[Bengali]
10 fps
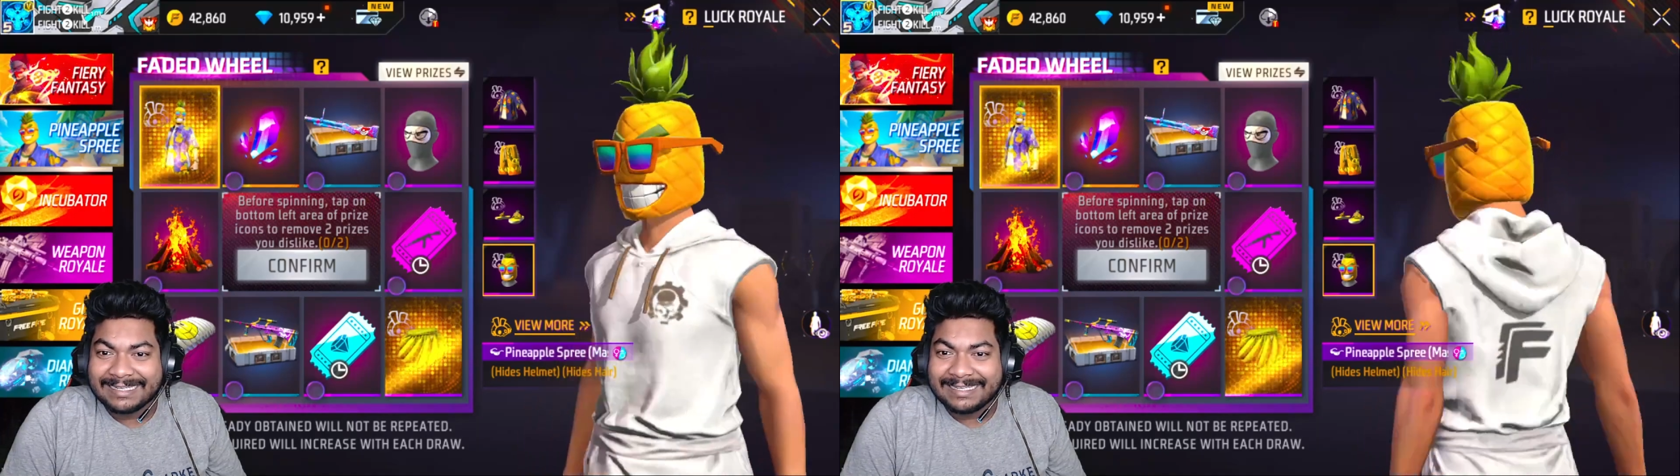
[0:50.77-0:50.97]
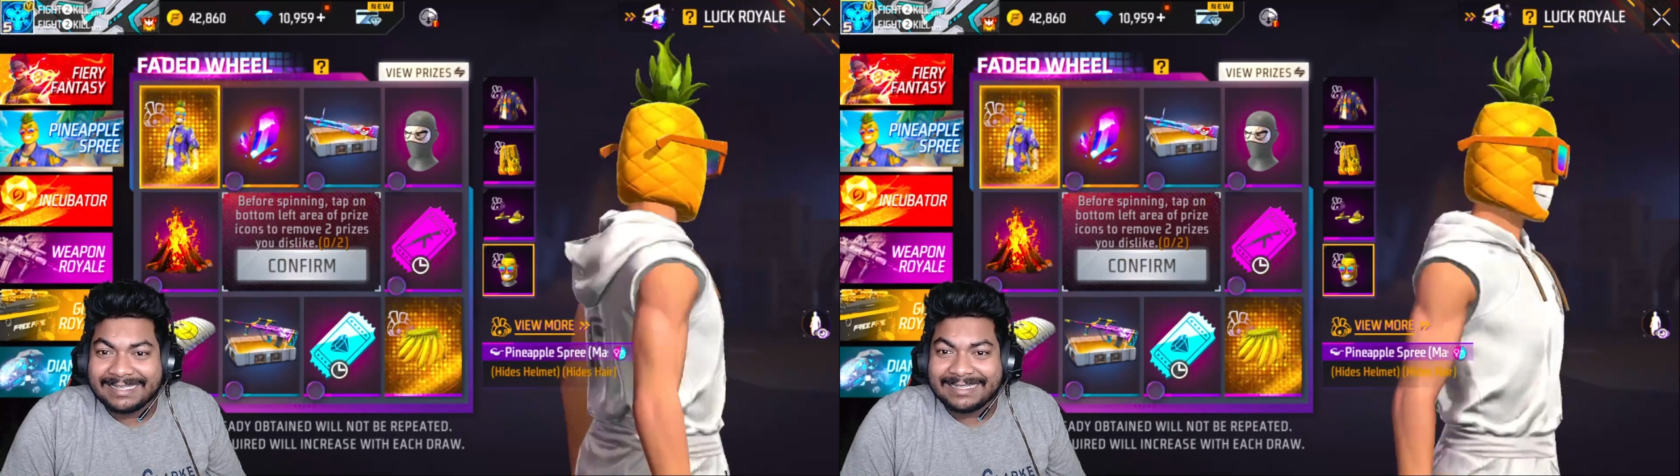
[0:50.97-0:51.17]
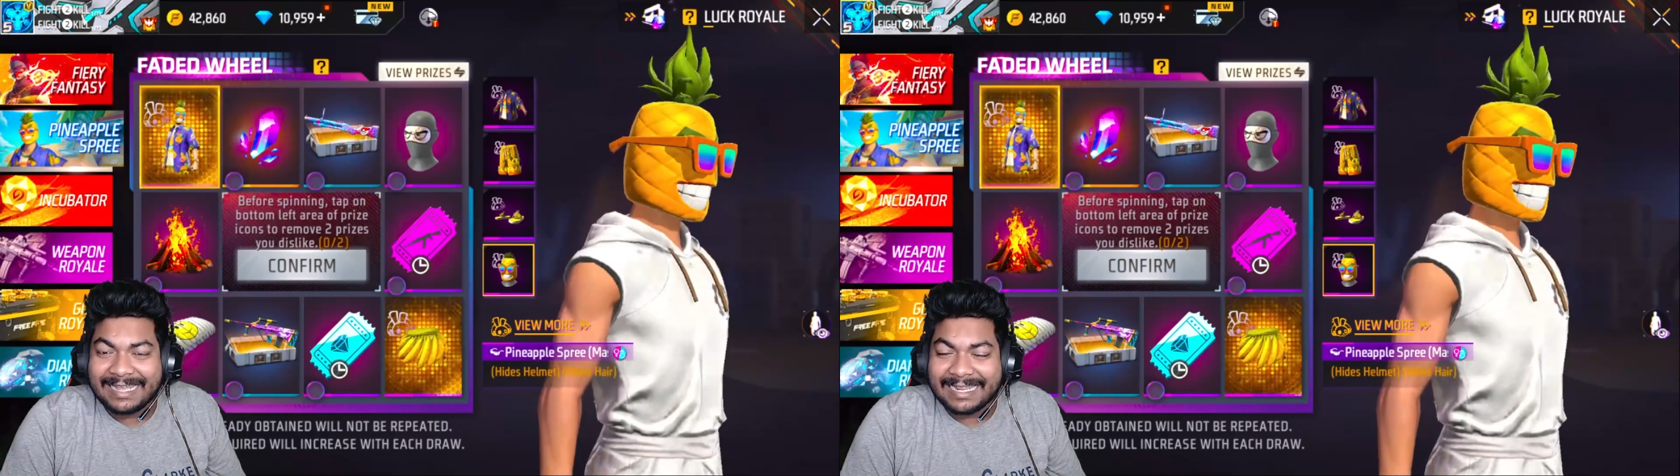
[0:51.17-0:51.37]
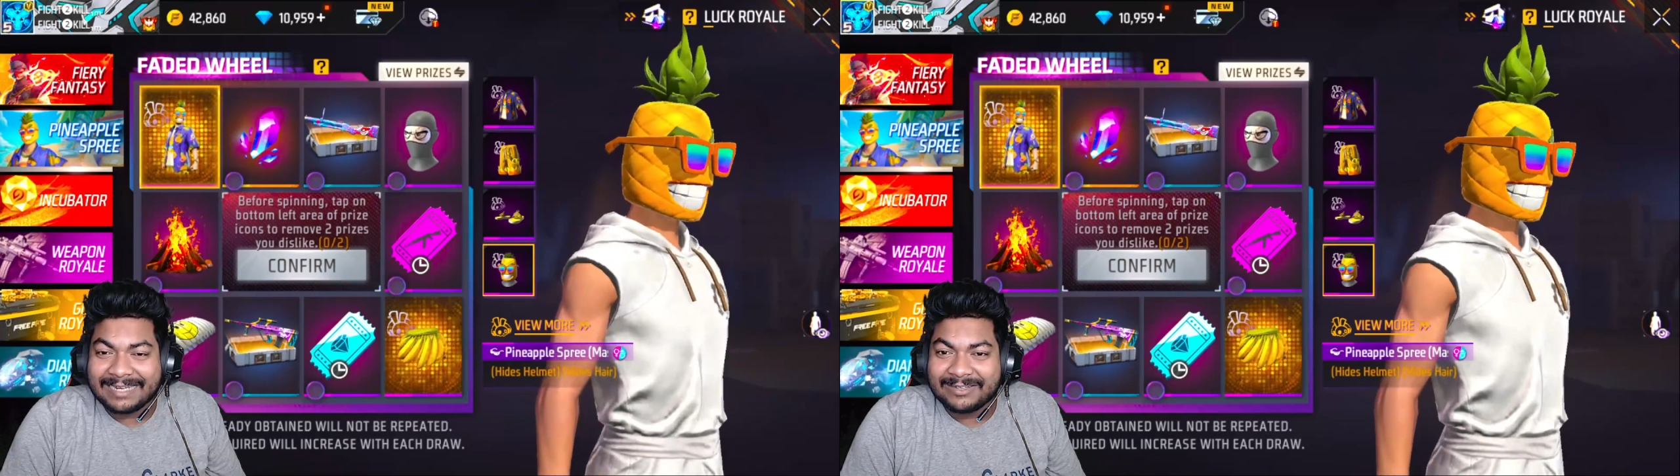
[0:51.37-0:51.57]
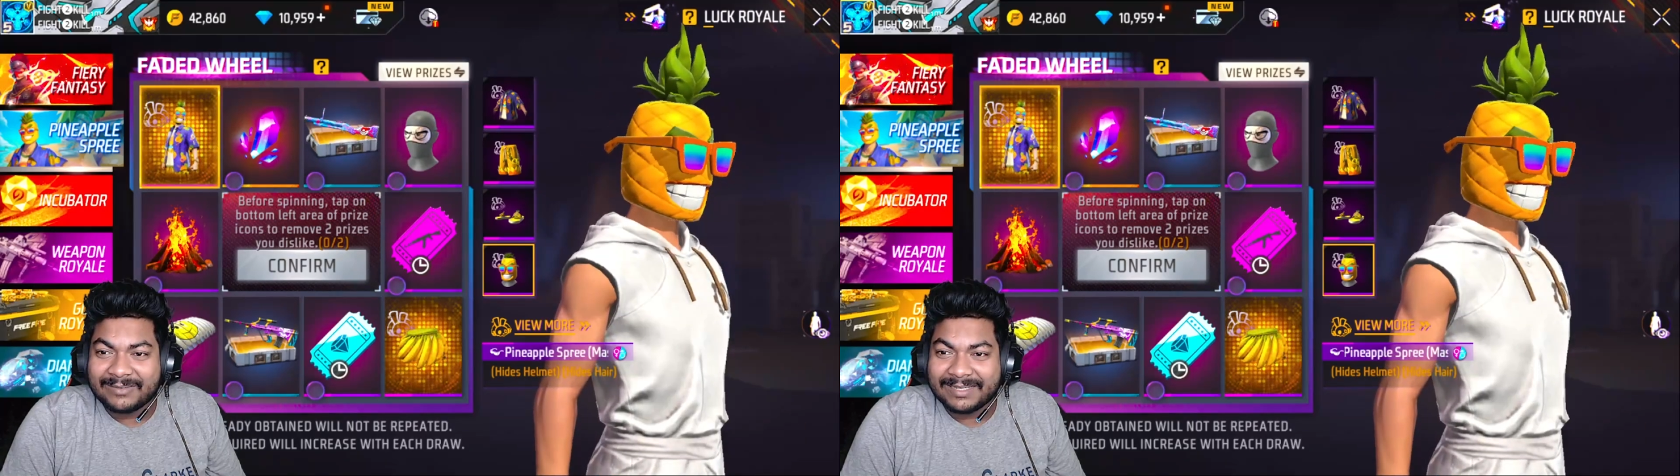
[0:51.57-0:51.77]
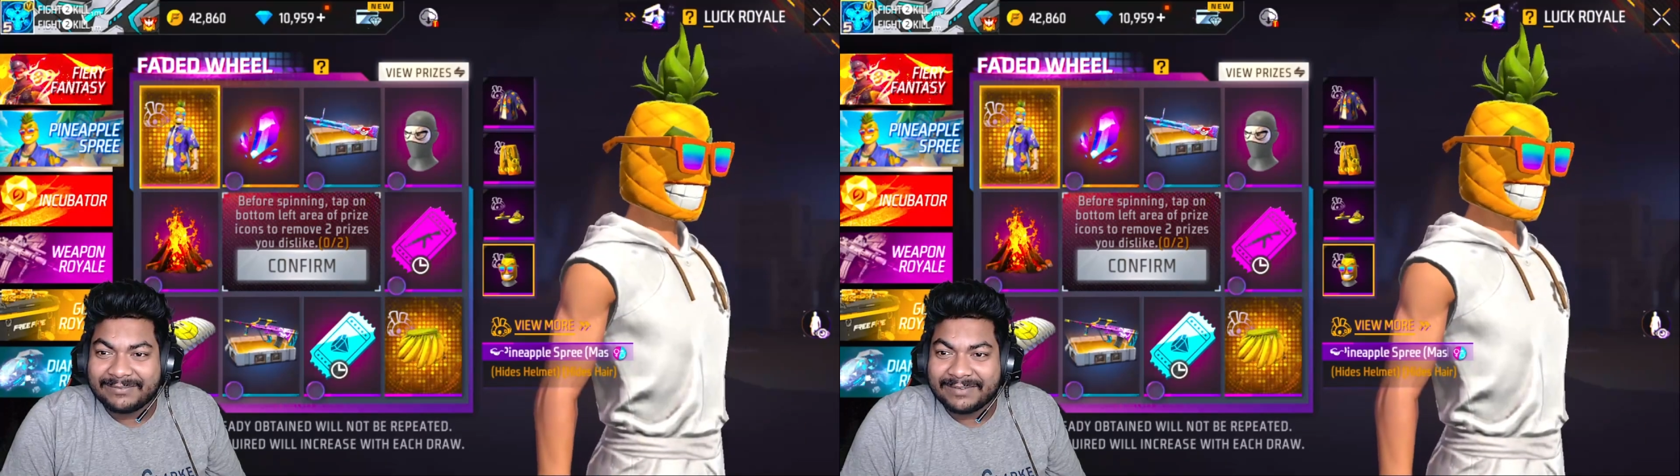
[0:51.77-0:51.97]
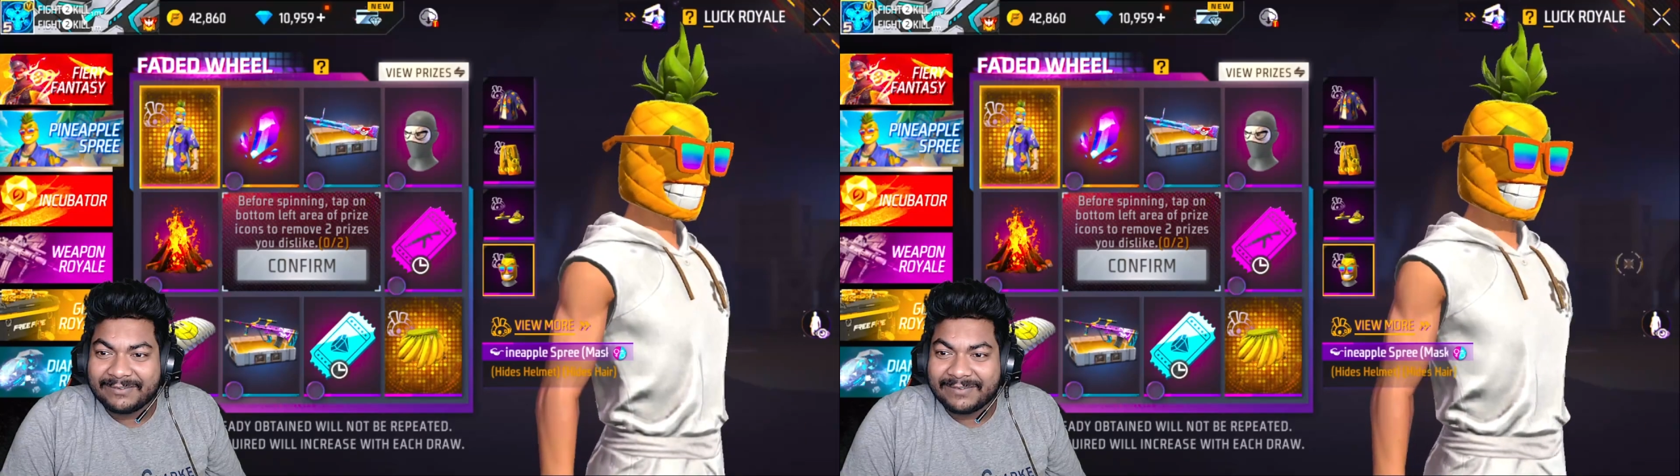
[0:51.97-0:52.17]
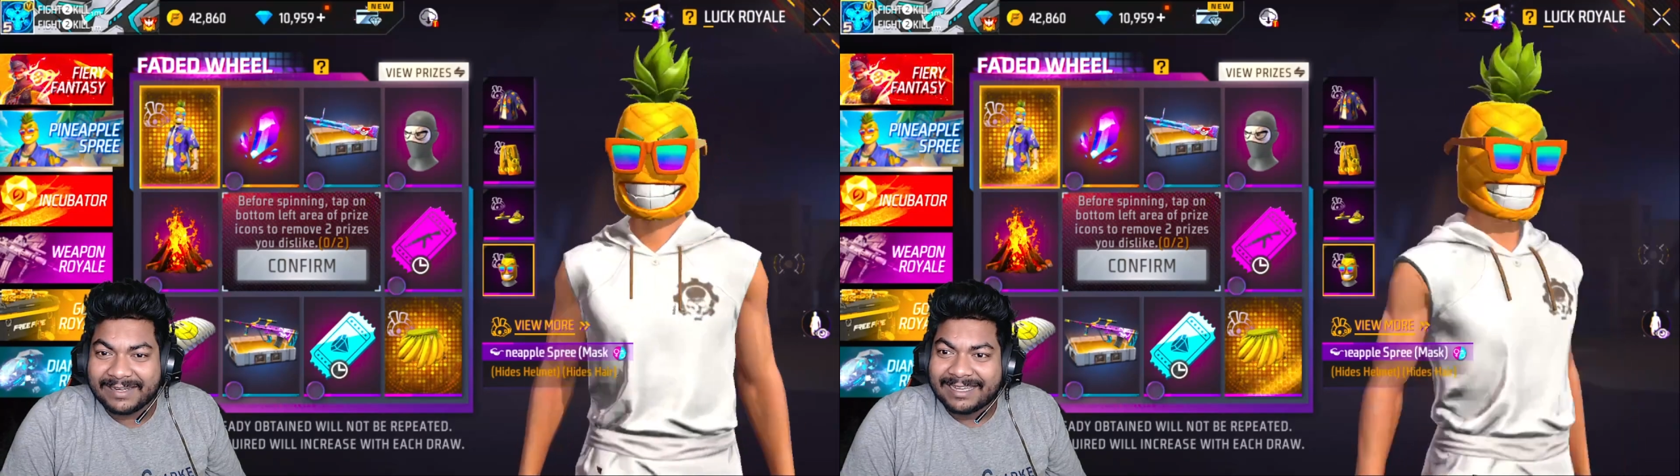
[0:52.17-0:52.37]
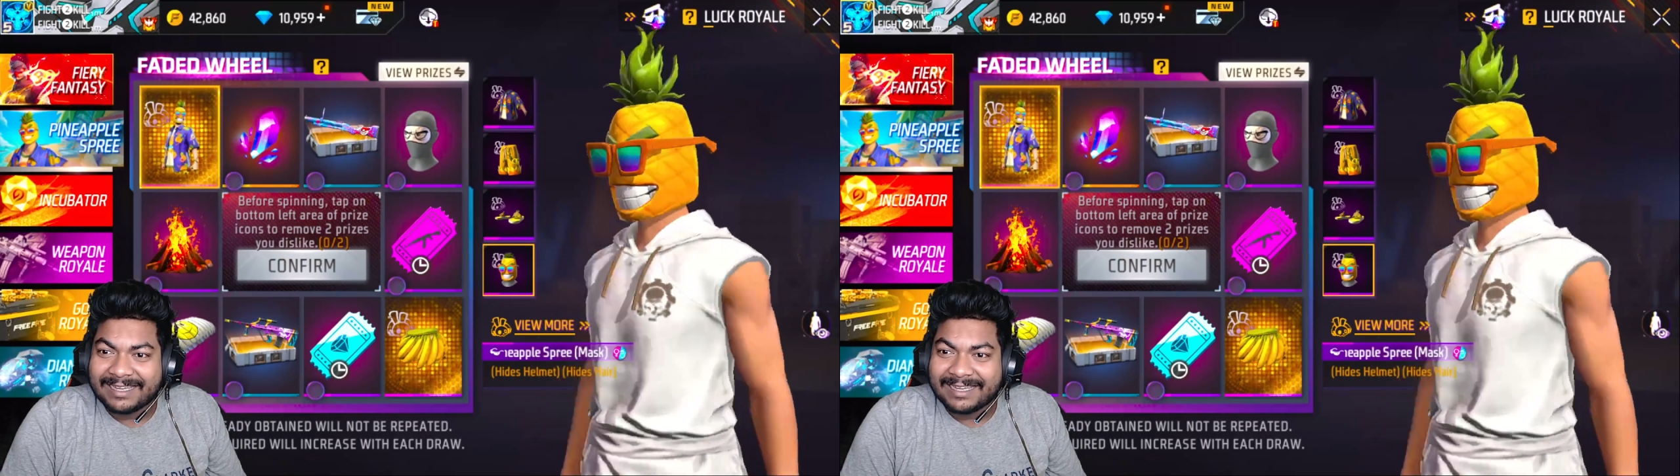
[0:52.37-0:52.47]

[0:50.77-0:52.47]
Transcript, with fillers: কি লাগাইলো ভাই ফ্রি ফায়ার